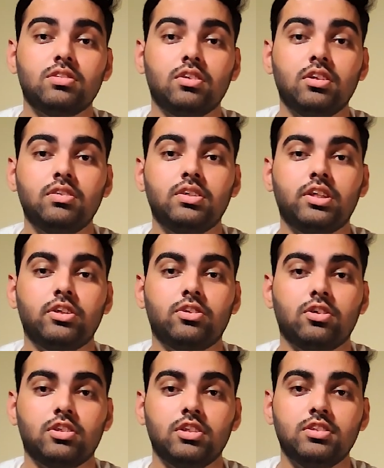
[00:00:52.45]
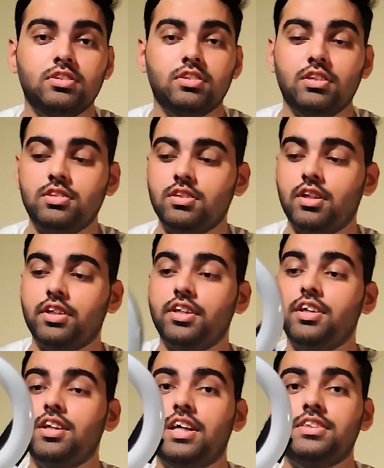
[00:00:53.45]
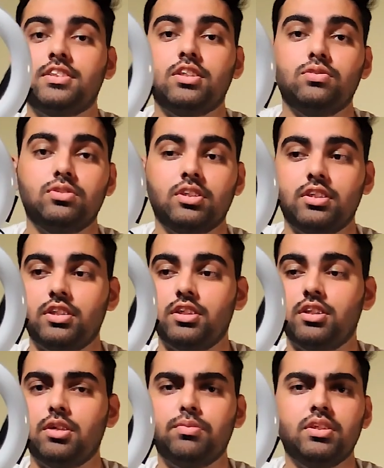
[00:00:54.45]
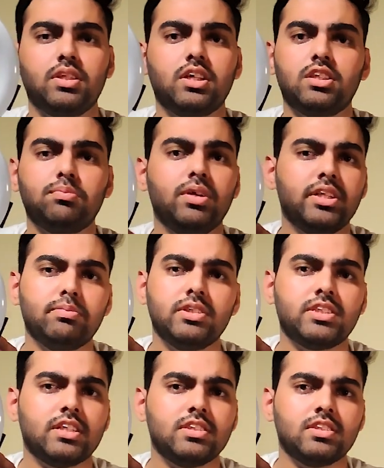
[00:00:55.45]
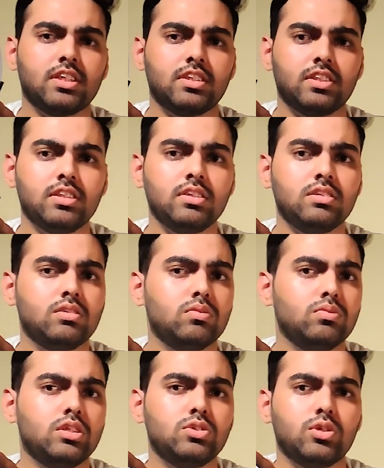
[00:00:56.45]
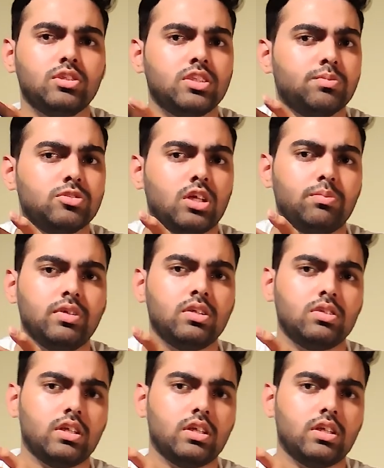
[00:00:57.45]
और टिकटॉकर्स इस तरह की रिंग लाइट्स का यूज़ करते हैं अब इनके अंदर मल्टीपल साइजेस आते हैं उनकी चॉइस के मुताबिक